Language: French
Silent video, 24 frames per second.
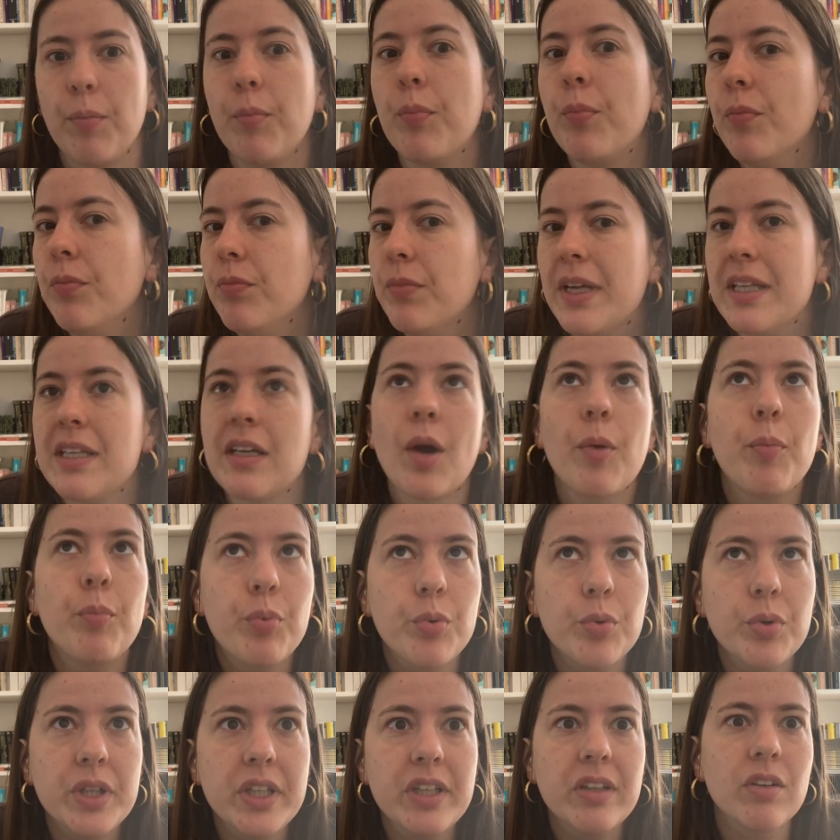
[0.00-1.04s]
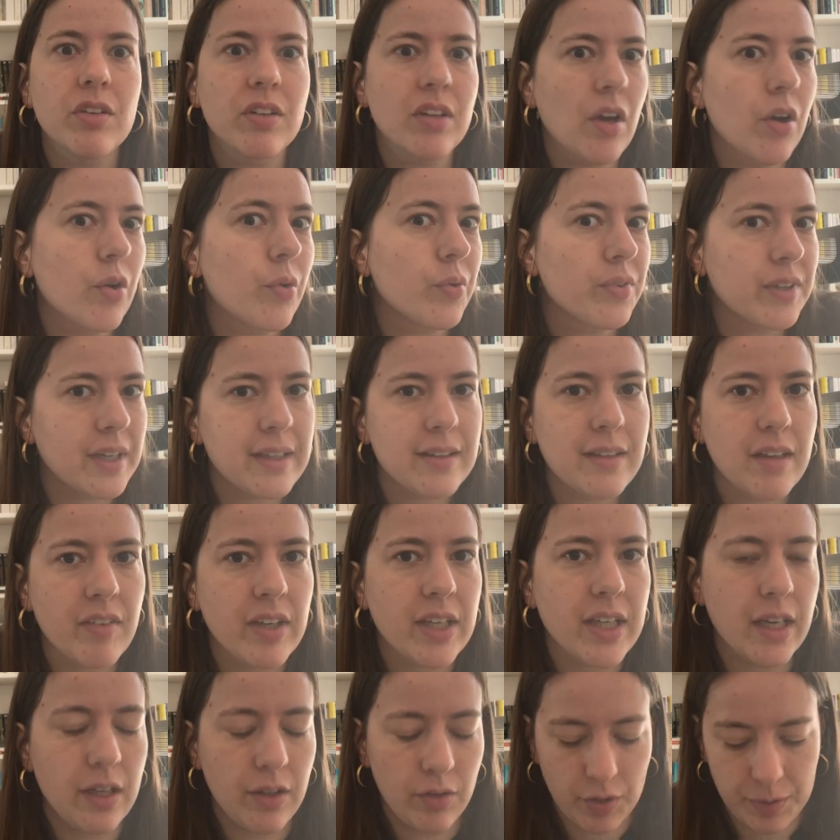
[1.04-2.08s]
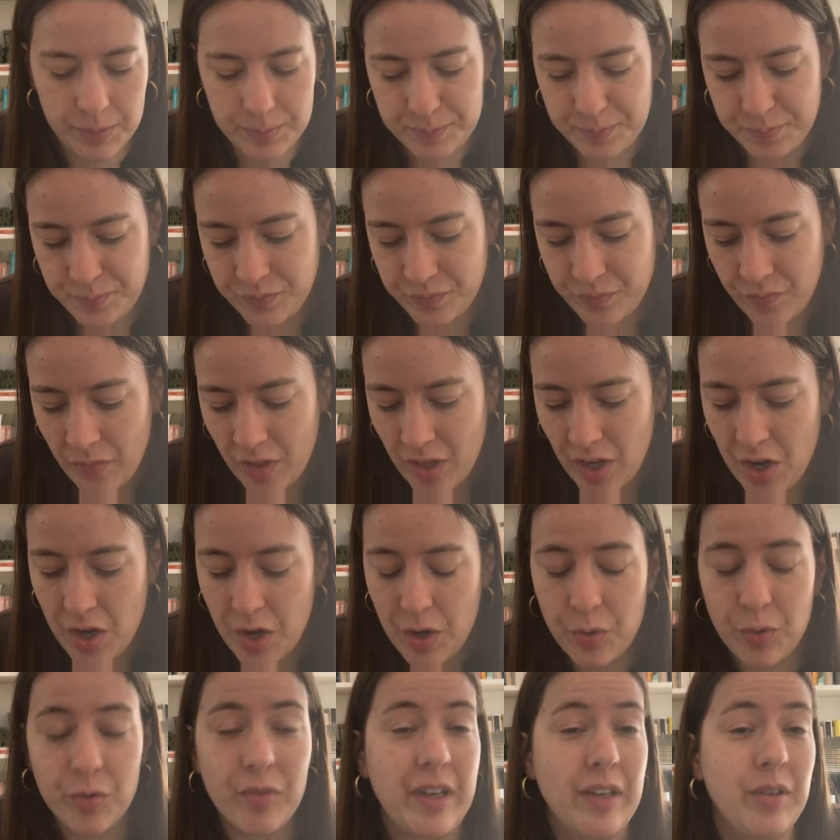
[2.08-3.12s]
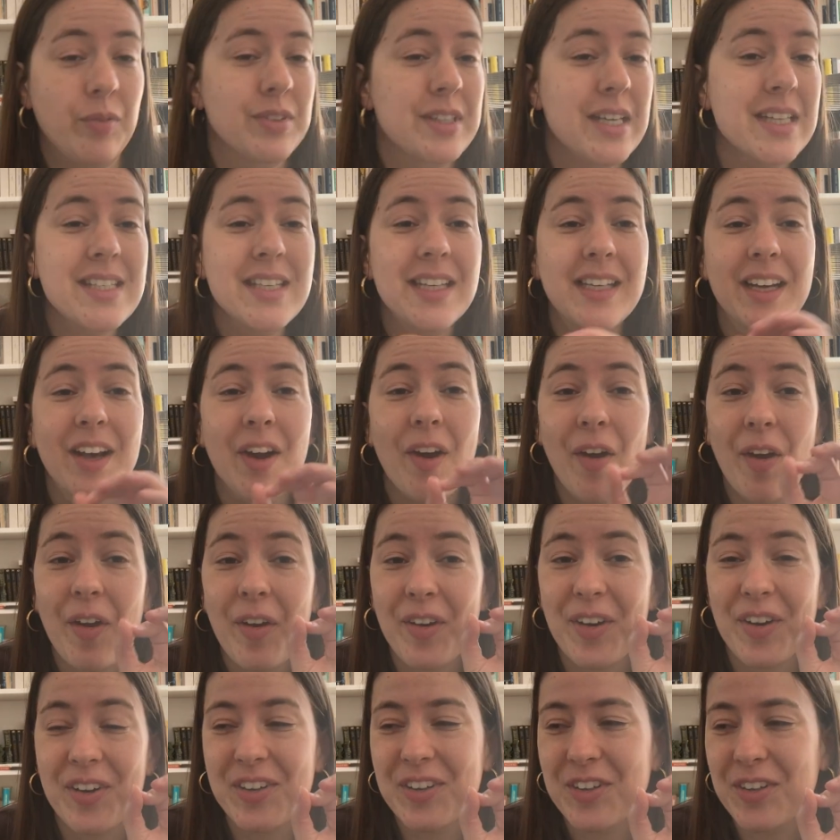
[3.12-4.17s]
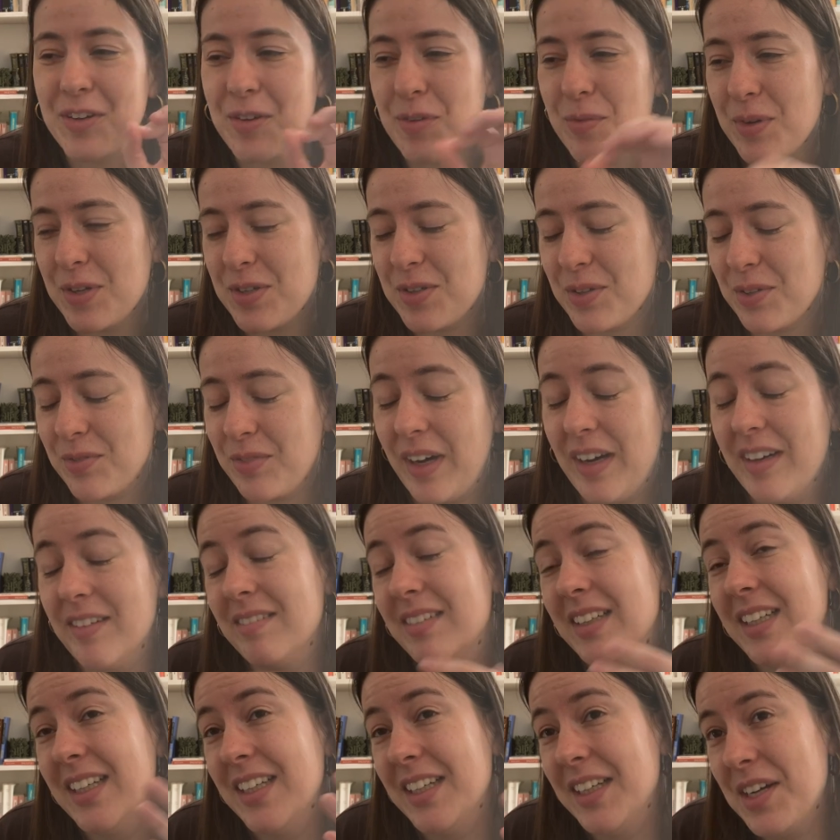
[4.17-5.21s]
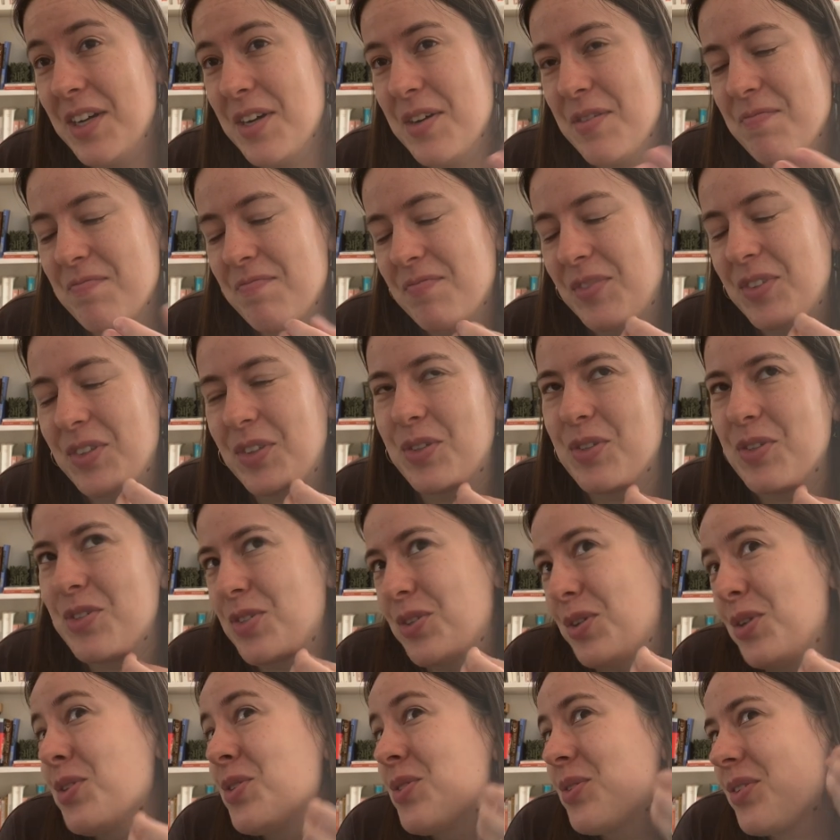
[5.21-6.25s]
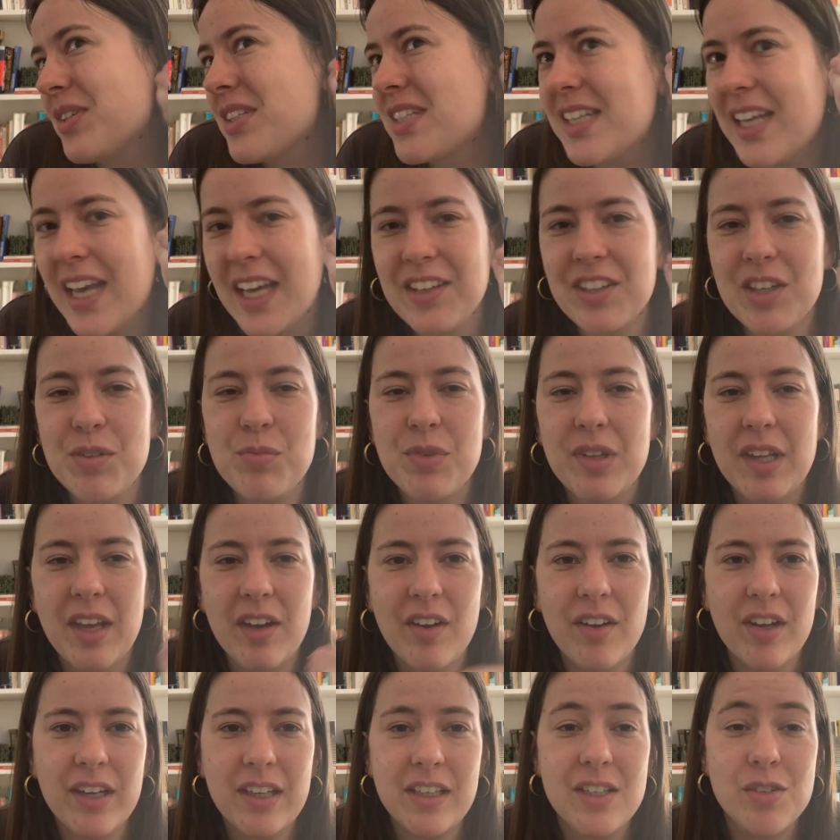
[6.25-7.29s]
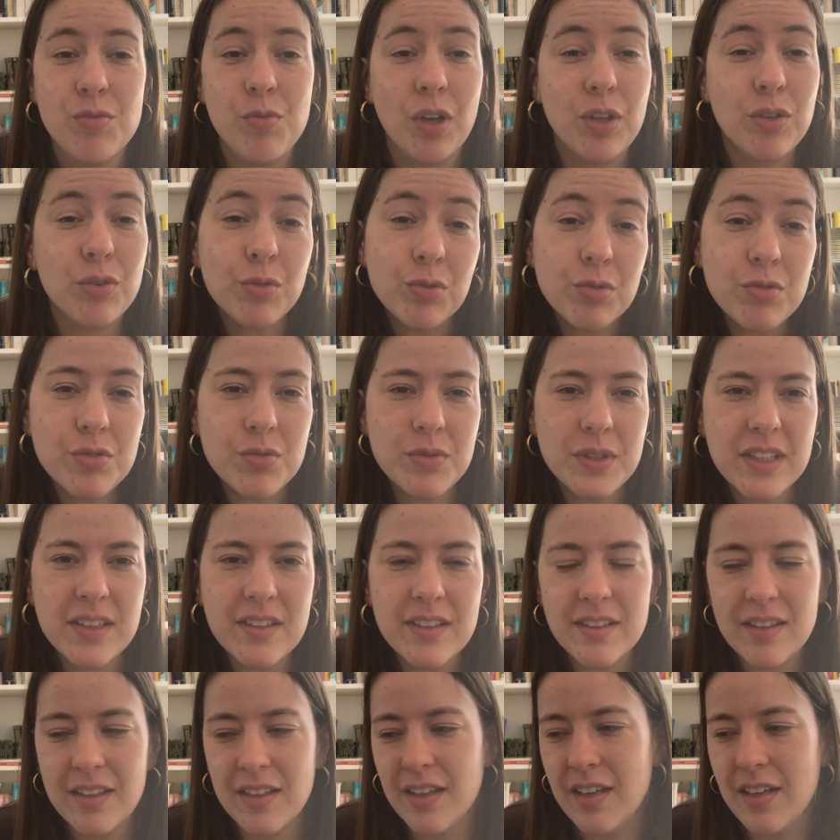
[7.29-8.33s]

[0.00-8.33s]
manière polie d'entrer en contact avec elle quoi. Donc voilà, donc ça c'est l'erreur que moi je... Enfin, que ce que je considérais comme une erreur qui se voit tout de suite,